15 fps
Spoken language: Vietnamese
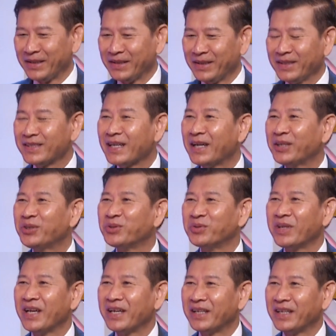Dạ. nó sai chủ
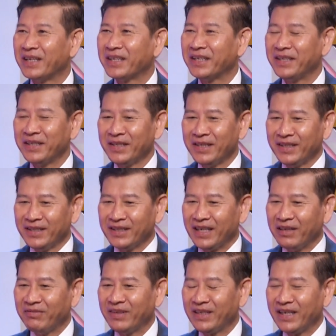đề là cái ừ.
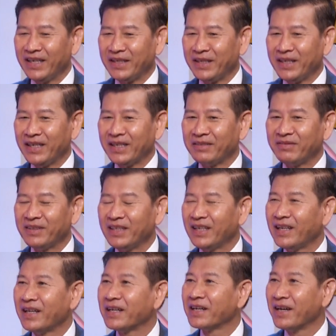cái vấn đề đây là vấn
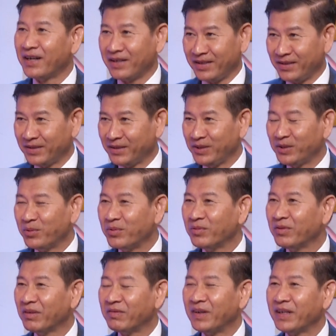đề lá cờ chứ không
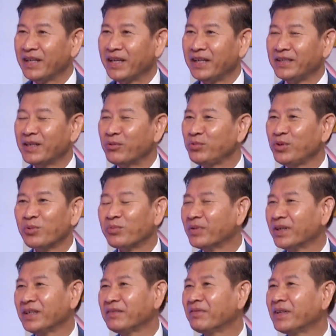phải vấn đề giáo dục
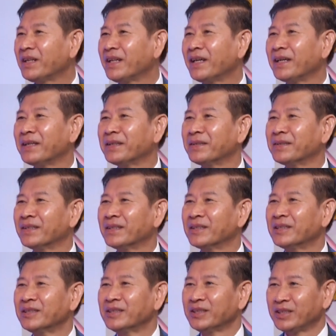hay vấn đề ừ,
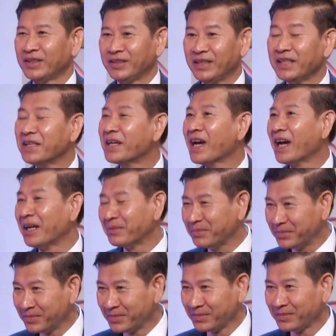à, tình đúng.
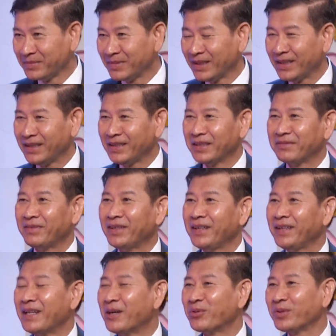cảm hay là vấn
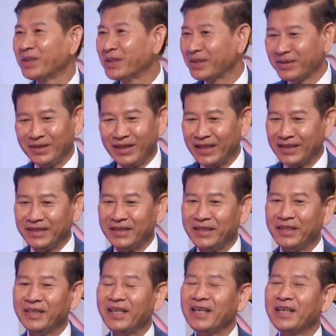đề đạo đức là gì
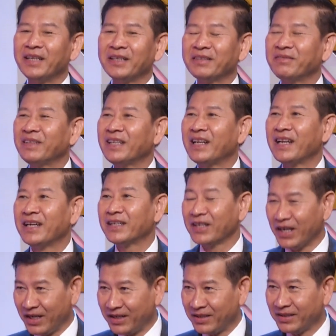đây đây là cái vấn đề lá
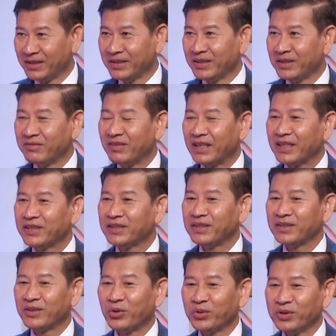cờ ừ. và cái
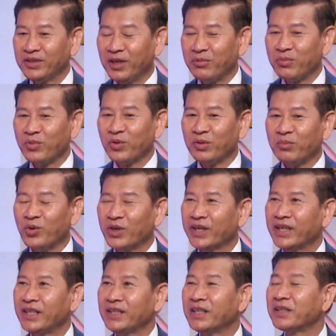sự tôn trọng của một
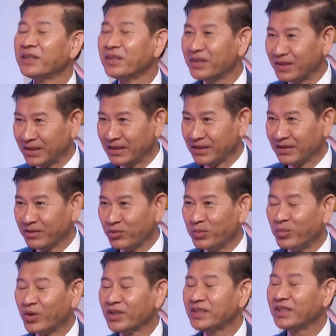cái đất nước của
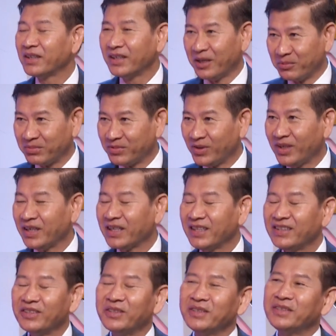ừ. một cái dân tộc đó là
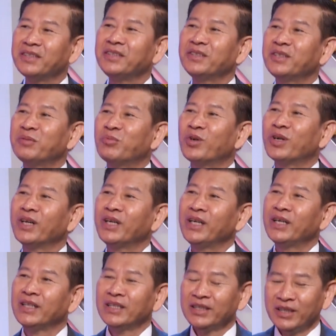cái tượng trưng cho một
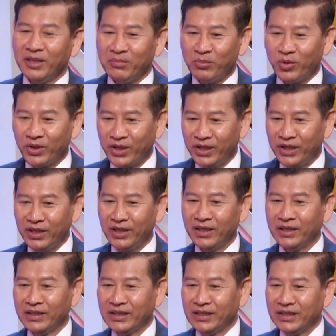cái một cái
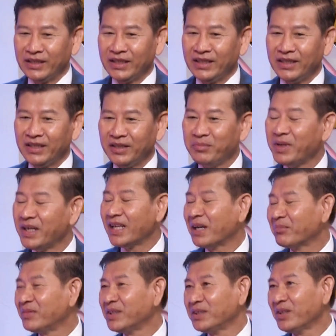cái cái
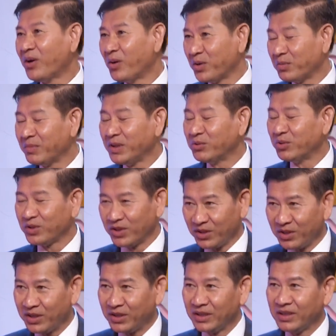Nam tự do của mình hồi
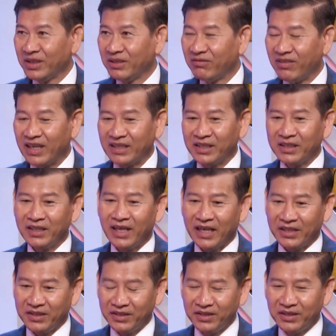xưa ừ. và tất
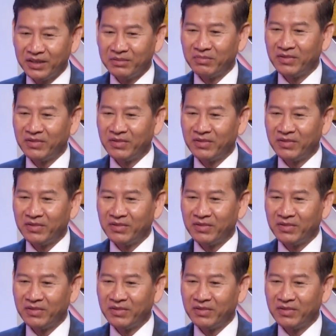cả những người